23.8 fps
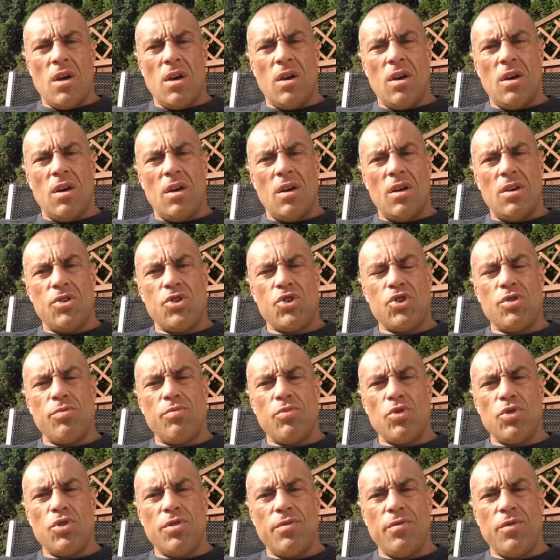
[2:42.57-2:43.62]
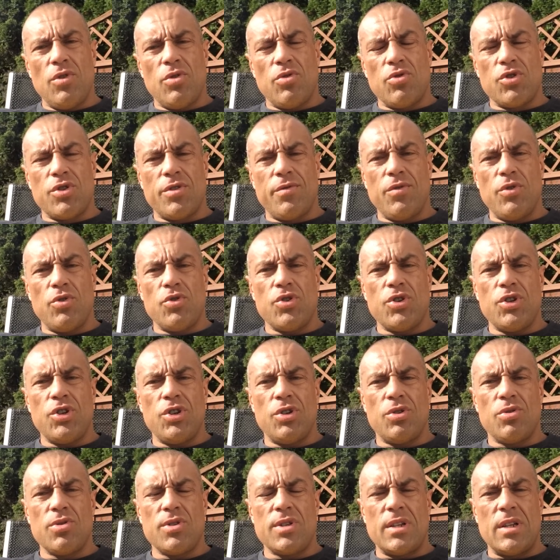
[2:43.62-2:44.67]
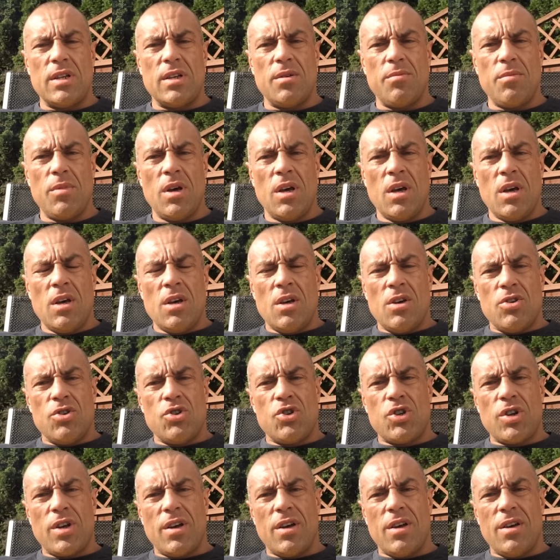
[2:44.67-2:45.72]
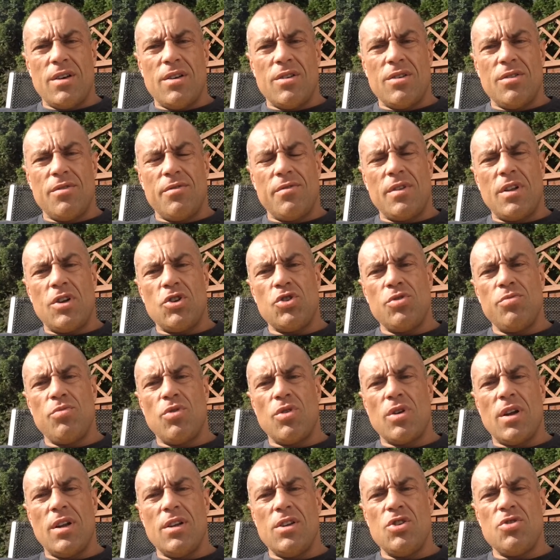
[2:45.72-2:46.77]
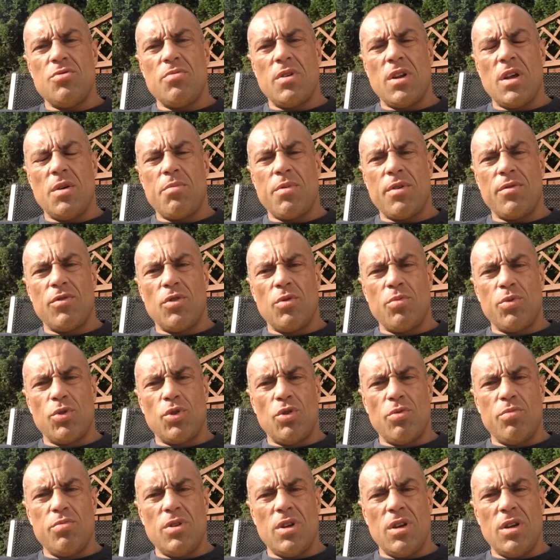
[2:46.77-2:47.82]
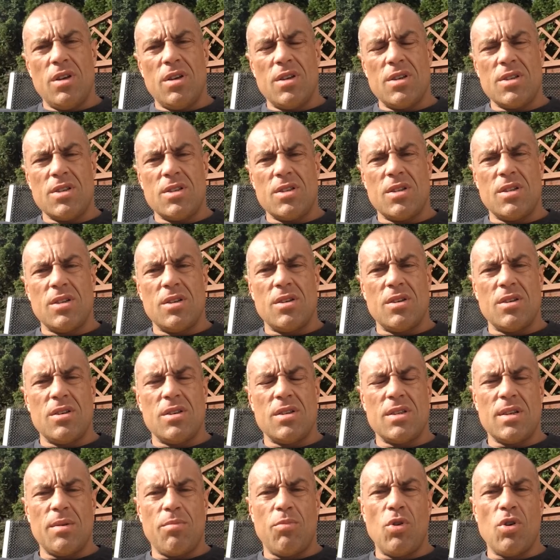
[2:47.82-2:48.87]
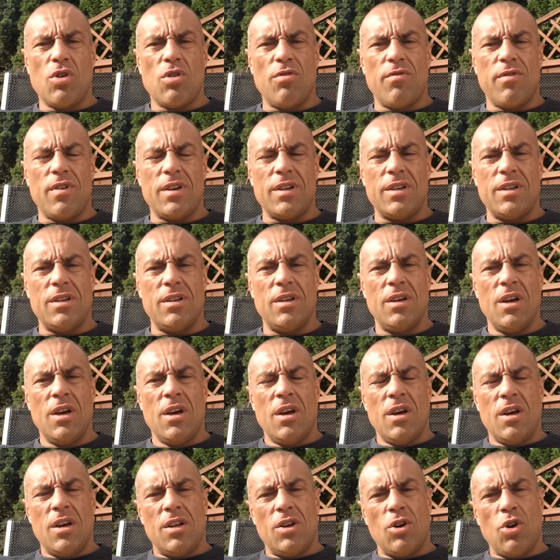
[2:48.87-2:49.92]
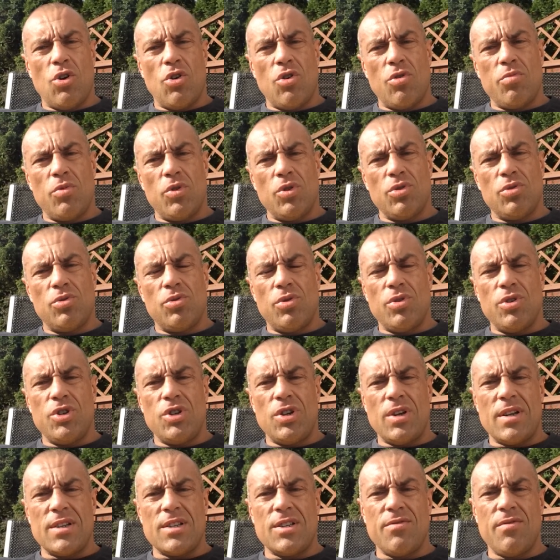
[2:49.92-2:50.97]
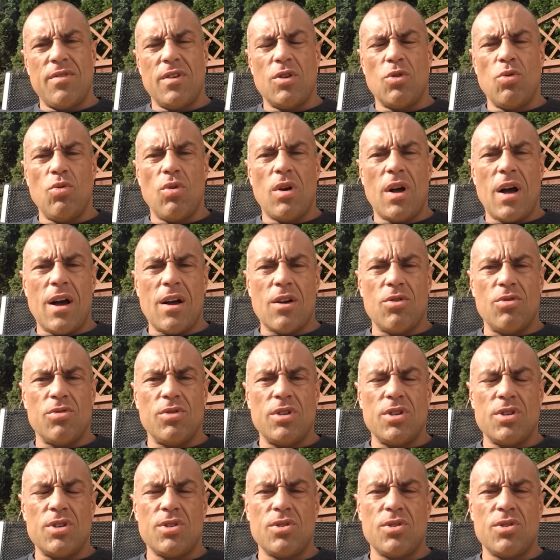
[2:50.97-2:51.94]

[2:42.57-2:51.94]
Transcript: E, z czym to się wiąże? Wiąże się to z tym, że w naszym organizmie najprawdopodobniej jest e, zablokowany hormon, który się nazywa glukagon.